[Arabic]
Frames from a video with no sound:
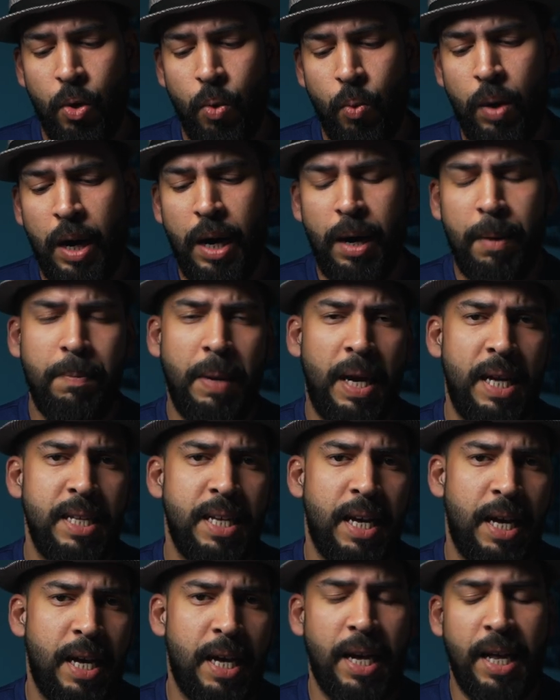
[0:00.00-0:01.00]

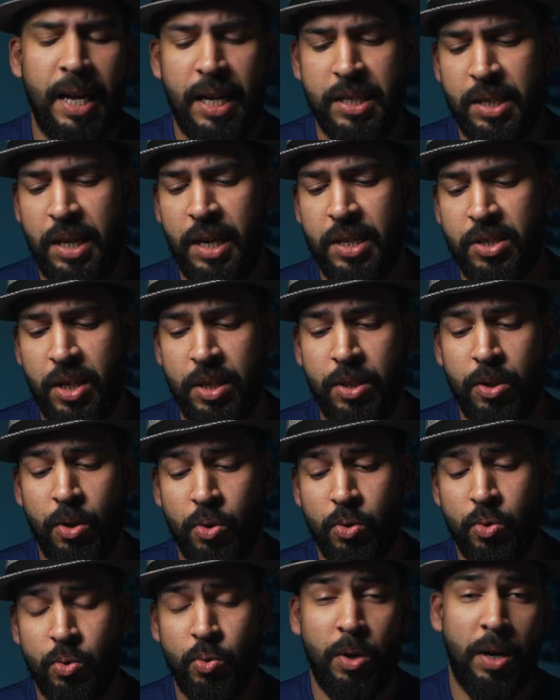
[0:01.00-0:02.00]
وبعدها خلاص
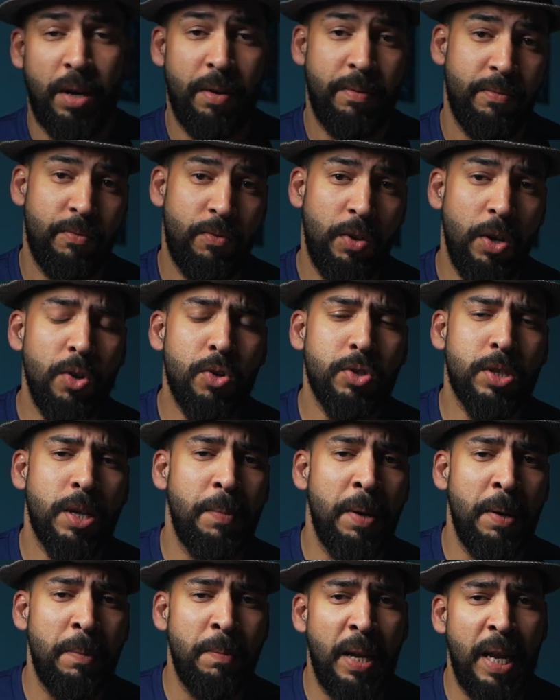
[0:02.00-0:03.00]
اصدر الصوره في نقطه
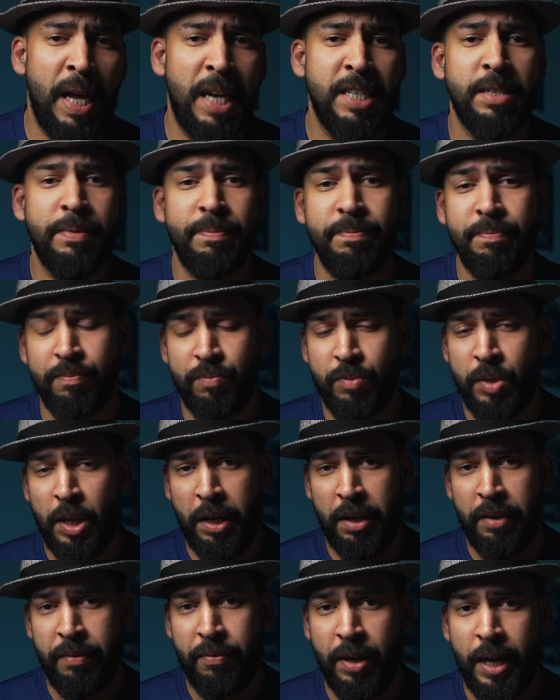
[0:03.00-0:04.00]
مهمه لازم
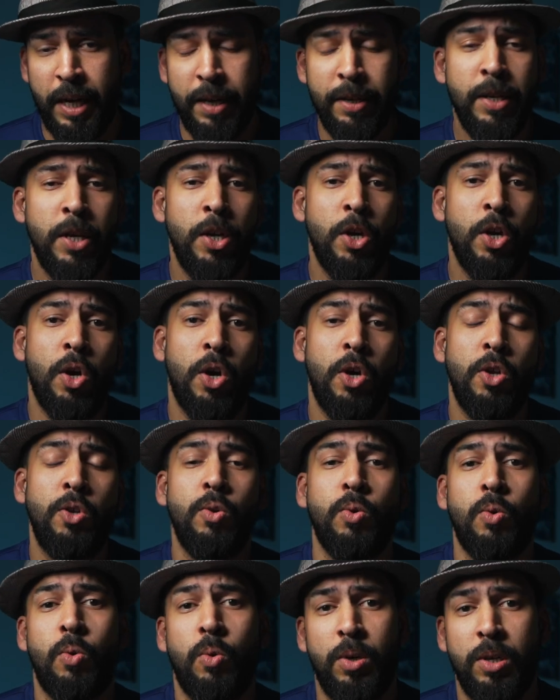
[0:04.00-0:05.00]
تعرفها
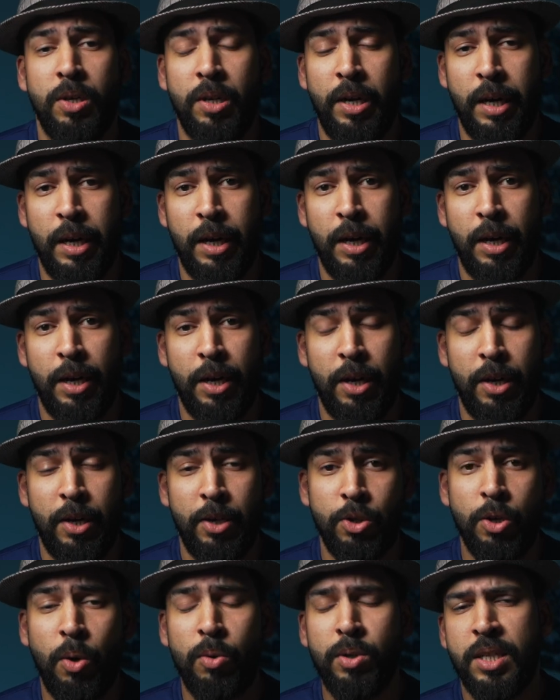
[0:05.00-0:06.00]
انه
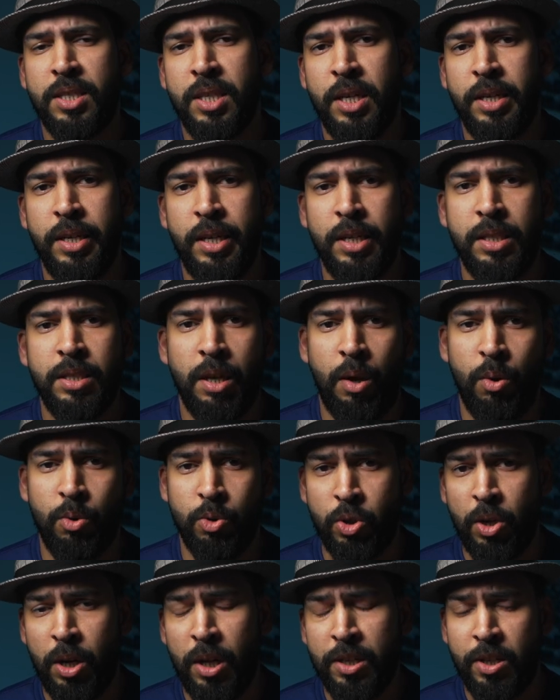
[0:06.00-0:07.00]
آه، جوده النت او
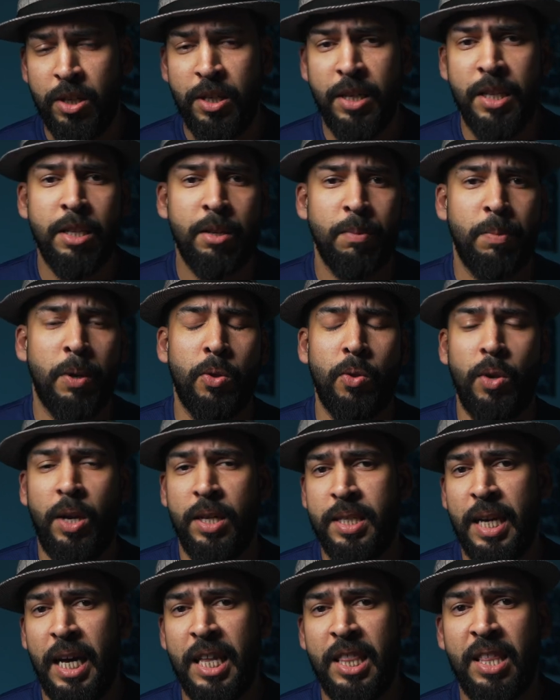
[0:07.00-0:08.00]
سرعه النت برضو راح
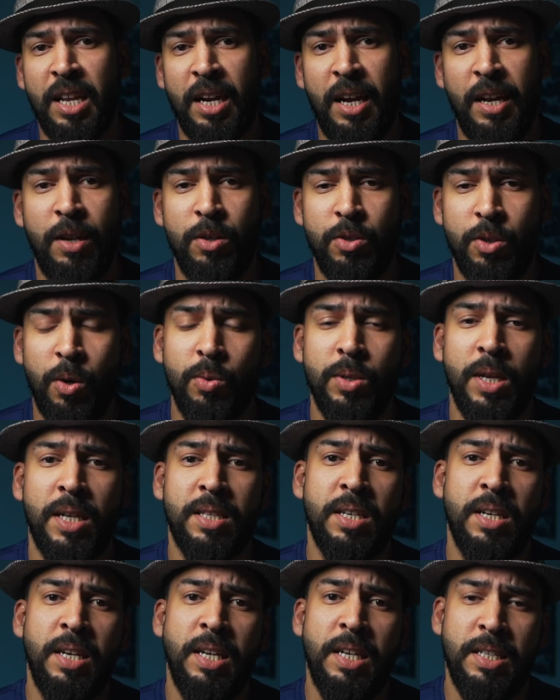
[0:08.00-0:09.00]
تاثر على
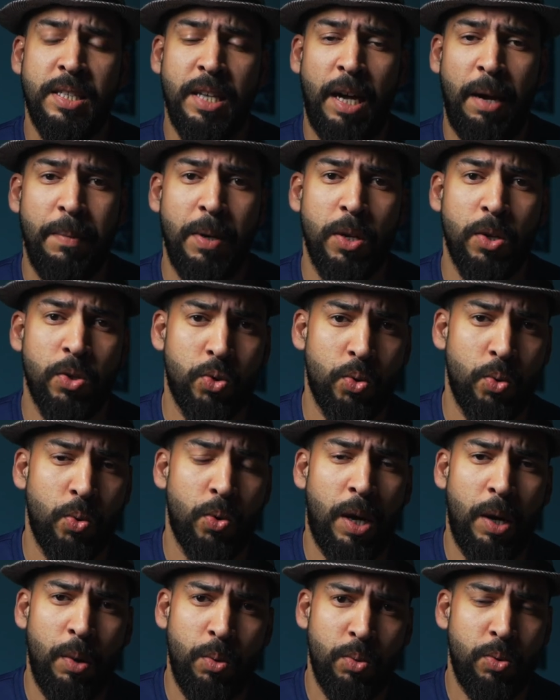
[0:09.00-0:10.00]
جوده تحميل
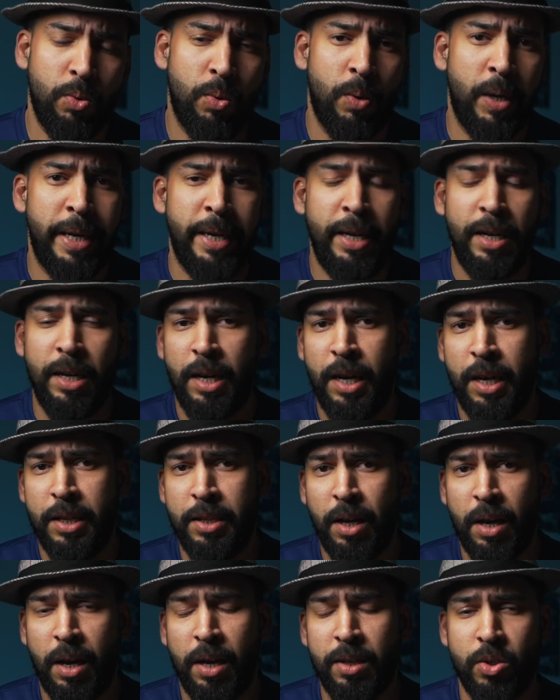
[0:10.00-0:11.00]
الصوره
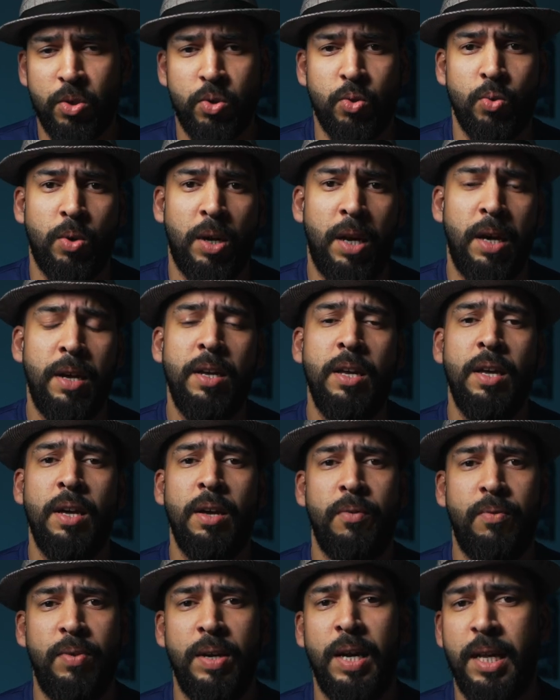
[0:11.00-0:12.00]
ودقه آه، الصوره
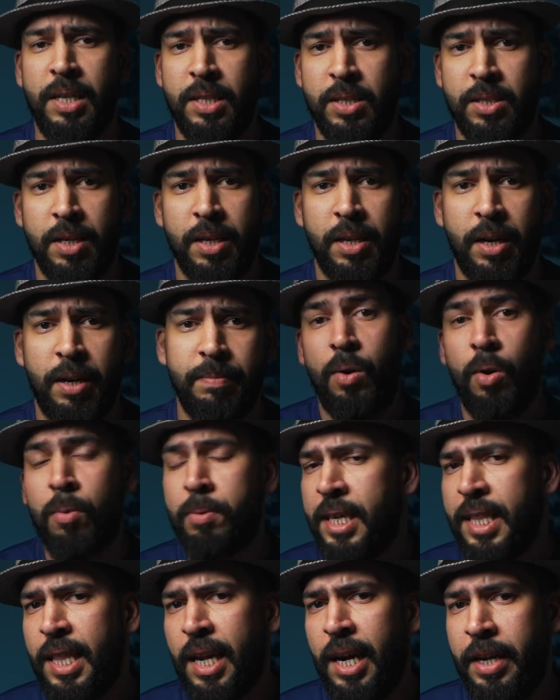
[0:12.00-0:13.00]
في انستغرام
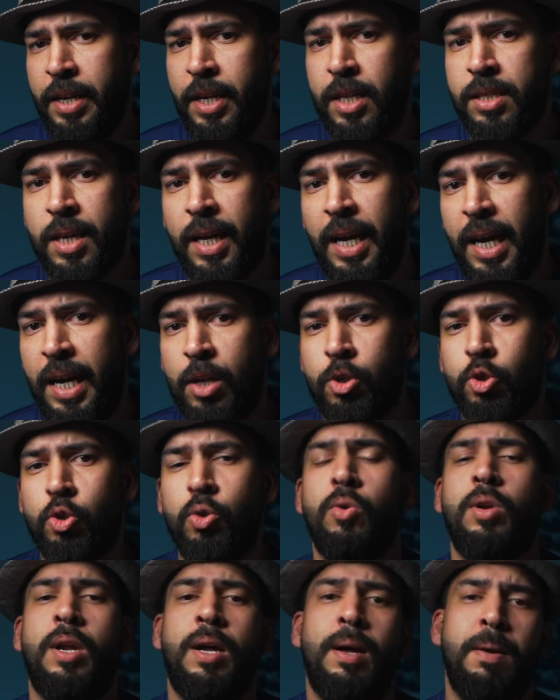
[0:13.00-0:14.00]
وبكذا راح نحصل على
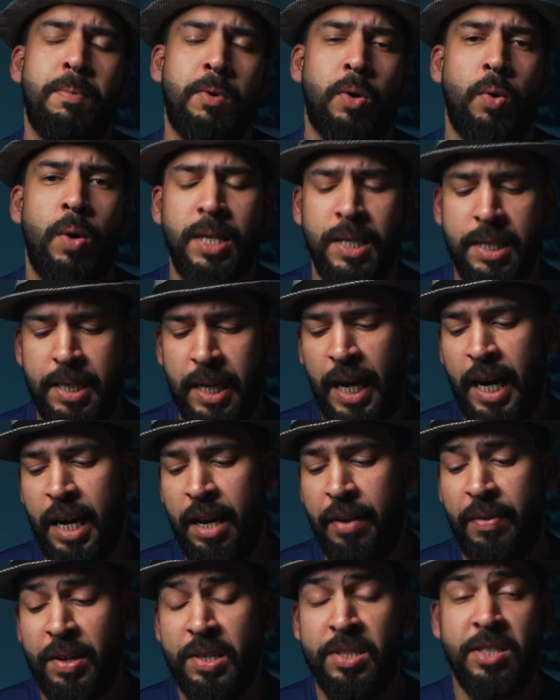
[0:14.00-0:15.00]
صوره بكواليتي
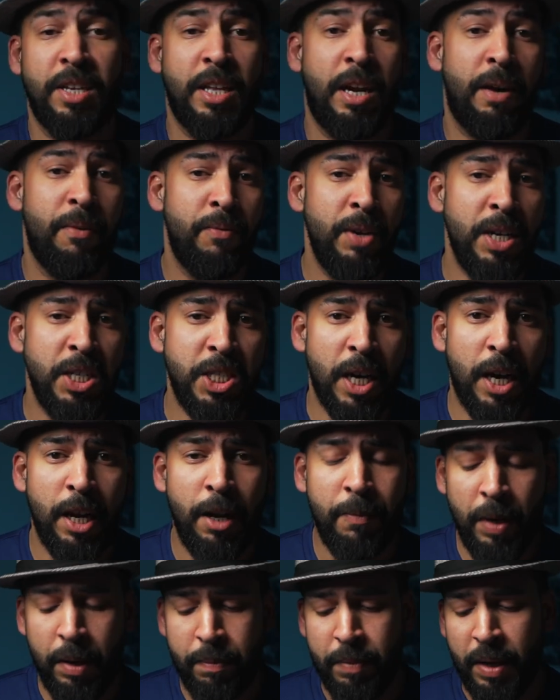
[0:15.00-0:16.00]
عاليه في انستغرام في
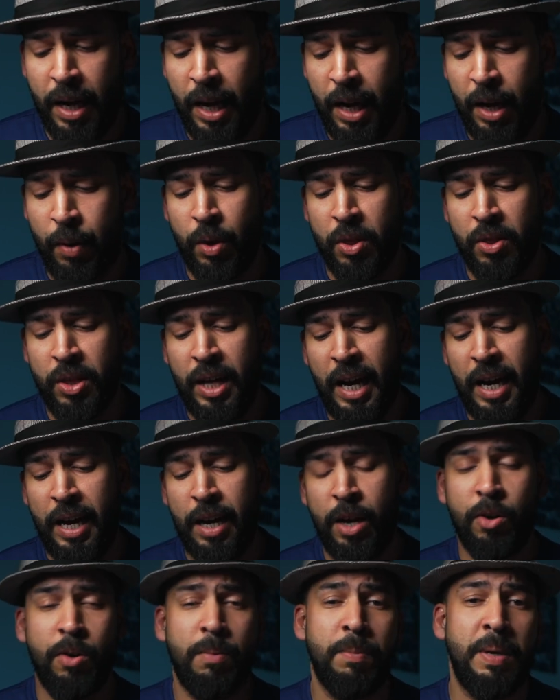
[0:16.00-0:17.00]
شغله مهمه راح اوضحها
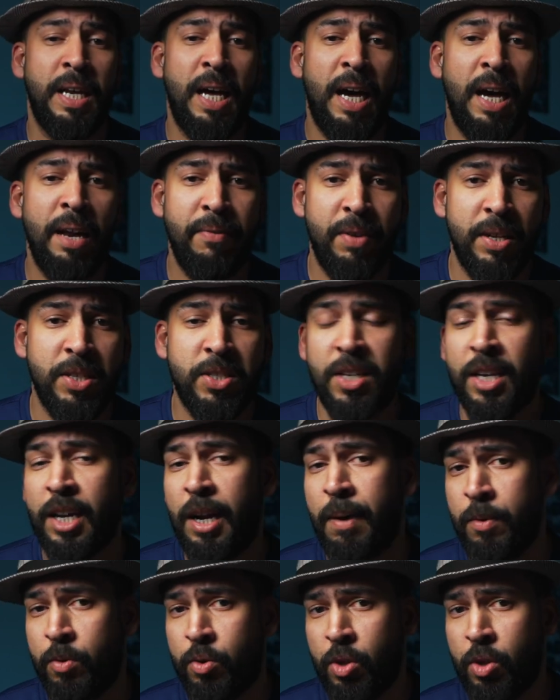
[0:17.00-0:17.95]
لكم الان في انستغرام لو